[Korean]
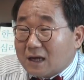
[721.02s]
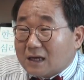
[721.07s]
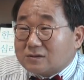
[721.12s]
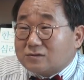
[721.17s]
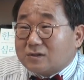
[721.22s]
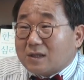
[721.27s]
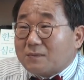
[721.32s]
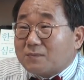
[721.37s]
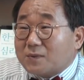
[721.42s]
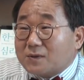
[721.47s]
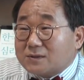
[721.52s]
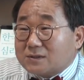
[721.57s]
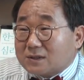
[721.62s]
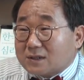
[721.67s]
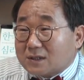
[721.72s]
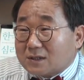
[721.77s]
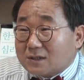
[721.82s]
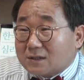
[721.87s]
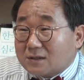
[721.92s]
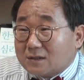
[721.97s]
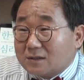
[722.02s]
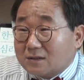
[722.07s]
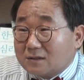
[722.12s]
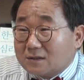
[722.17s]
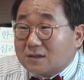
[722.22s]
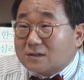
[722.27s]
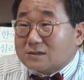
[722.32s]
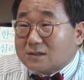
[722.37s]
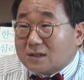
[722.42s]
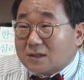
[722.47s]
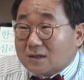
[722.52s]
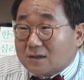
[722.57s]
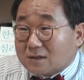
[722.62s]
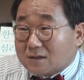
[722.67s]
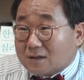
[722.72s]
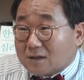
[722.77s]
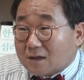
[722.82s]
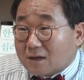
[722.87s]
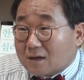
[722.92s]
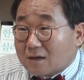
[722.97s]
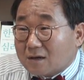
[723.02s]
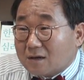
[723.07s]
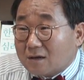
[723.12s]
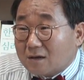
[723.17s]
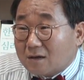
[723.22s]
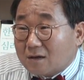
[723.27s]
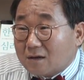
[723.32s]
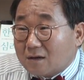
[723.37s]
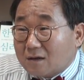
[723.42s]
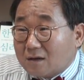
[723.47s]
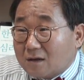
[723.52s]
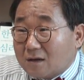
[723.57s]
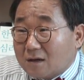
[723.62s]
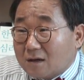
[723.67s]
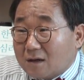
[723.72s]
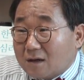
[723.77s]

아주 대표적인 특성이거든요. 아,